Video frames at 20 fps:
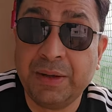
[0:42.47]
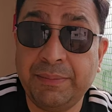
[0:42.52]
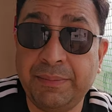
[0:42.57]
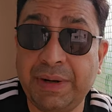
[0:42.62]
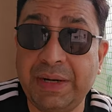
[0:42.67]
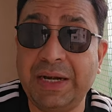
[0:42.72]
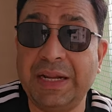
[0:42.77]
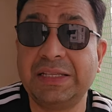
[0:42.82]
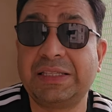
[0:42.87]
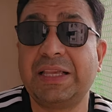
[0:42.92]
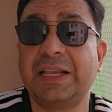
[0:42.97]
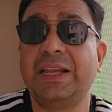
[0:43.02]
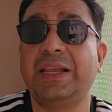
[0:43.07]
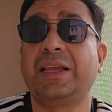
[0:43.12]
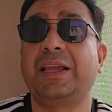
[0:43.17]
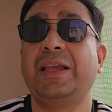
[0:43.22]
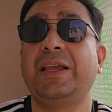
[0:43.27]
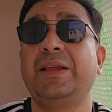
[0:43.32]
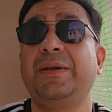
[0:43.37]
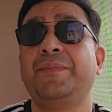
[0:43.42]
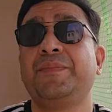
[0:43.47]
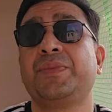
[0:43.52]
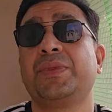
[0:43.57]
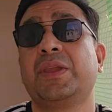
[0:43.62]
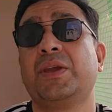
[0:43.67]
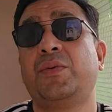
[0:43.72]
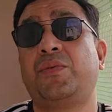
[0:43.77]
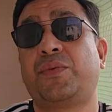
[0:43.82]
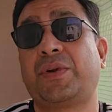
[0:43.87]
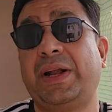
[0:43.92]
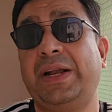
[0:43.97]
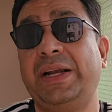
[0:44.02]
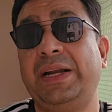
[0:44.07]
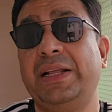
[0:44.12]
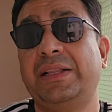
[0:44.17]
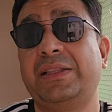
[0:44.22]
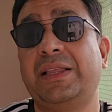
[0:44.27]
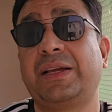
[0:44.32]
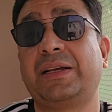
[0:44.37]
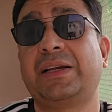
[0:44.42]
मंडे से लेके फ्राइडे
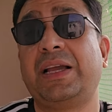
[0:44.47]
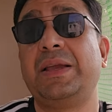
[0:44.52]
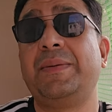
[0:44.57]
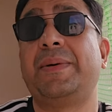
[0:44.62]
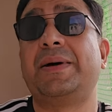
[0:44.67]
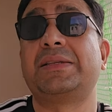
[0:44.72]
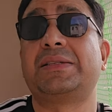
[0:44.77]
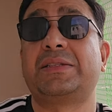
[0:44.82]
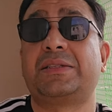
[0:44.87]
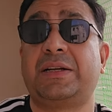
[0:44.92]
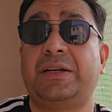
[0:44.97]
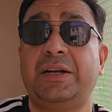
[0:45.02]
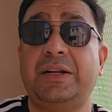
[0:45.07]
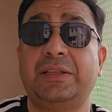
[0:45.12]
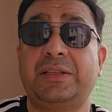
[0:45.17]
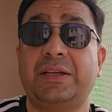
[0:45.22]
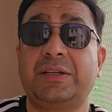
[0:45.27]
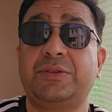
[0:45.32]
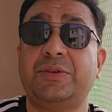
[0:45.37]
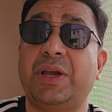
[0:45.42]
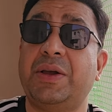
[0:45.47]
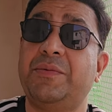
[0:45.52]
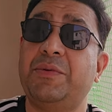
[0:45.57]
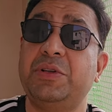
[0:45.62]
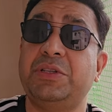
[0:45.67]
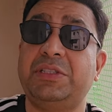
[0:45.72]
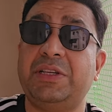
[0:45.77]
तक कई बार सैटरडे तक जो है वो